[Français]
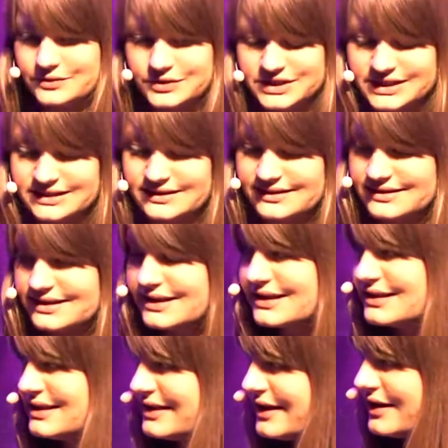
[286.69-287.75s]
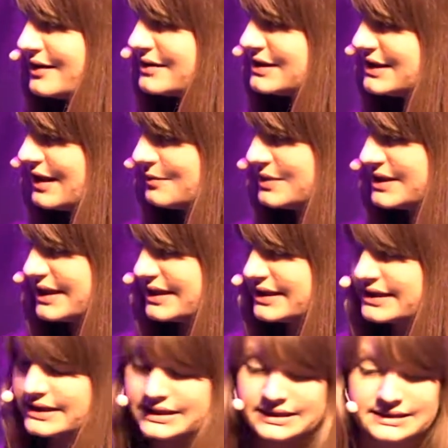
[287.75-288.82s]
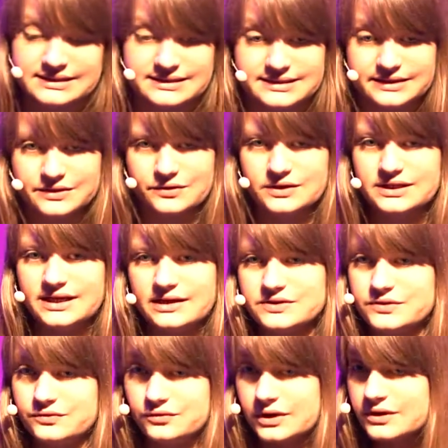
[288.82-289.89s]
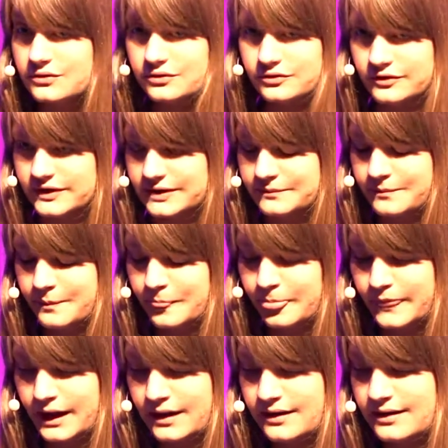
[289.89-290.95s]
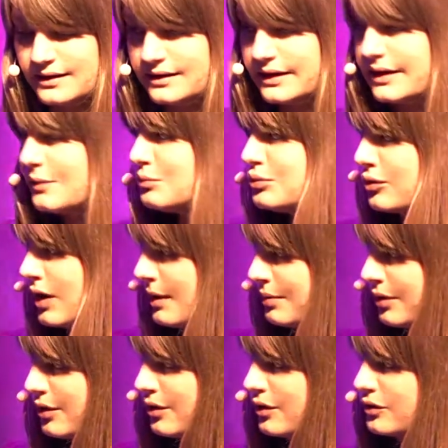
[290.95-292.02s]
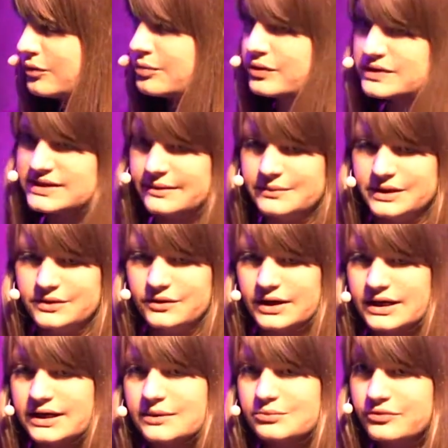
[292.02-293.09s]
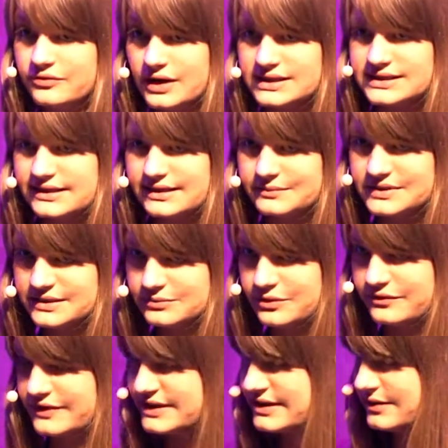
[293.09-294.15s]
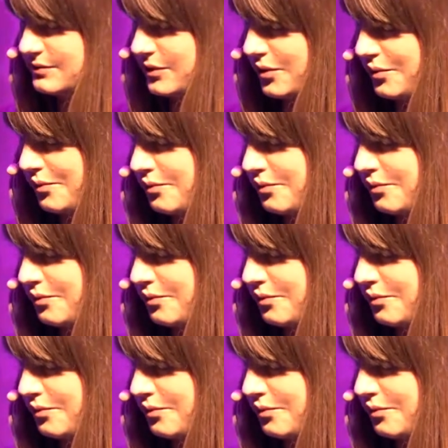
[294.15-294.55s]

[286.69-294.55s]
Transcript: logique d'intégrer de l'IA chez Apidae. C'est que l'IA se nourrit de données et pour apprendre, pour s'améliorer et pouvoir s'adapter plus facilement